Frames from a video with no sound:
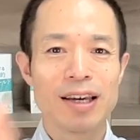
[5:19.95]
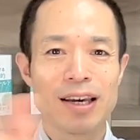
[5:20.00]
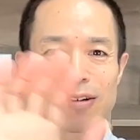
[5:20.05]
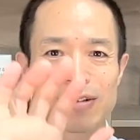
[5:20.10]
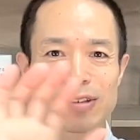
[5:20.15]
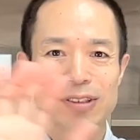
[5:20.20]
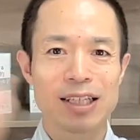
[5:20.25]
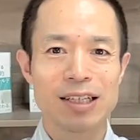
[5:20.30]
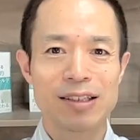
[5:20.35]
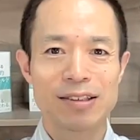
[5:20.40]
えー、
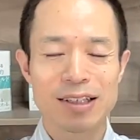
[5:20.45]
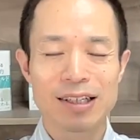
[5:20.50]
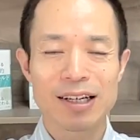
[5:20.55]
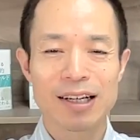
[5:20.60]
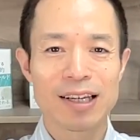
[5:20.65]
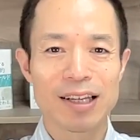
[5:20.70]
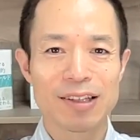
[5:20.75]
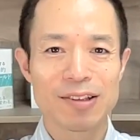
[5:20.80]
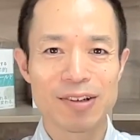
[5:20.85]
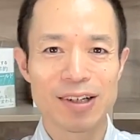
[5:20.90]
こちらの、ね、
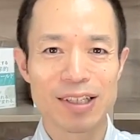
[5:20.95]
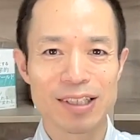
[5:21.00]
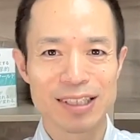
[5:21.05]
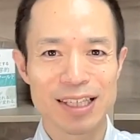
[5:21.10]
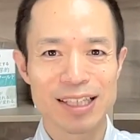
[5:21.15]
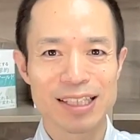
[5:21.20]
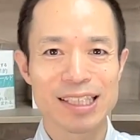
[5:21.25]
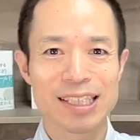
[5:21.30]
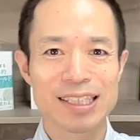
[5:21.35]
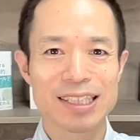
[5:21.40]
関連動画に
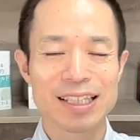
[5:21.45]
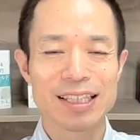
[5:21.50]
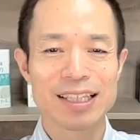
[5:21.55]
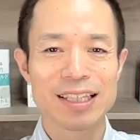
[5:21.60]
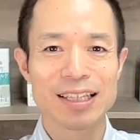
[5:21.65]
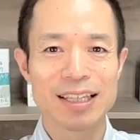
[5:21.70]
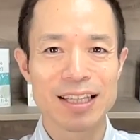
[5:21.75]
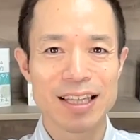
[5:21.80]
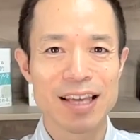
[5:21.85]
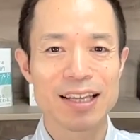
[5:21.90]
つけさせ
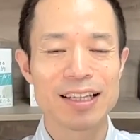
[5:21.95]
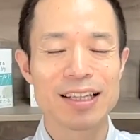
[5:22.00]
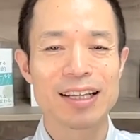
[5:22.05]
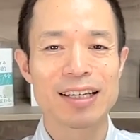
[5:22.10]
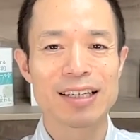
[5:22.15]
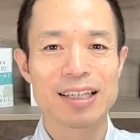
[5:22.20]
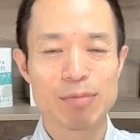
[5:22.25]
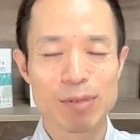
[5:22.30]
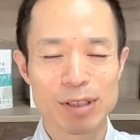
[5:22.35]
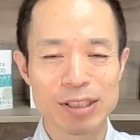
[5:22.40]
ていた
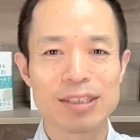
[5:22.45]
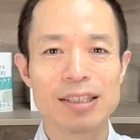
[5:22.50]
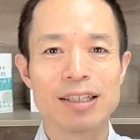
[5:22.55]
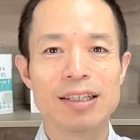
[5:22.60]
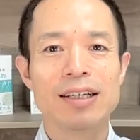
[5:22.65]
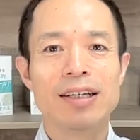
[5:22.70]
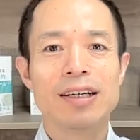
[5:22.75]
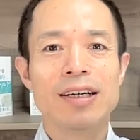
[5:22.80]
だきます。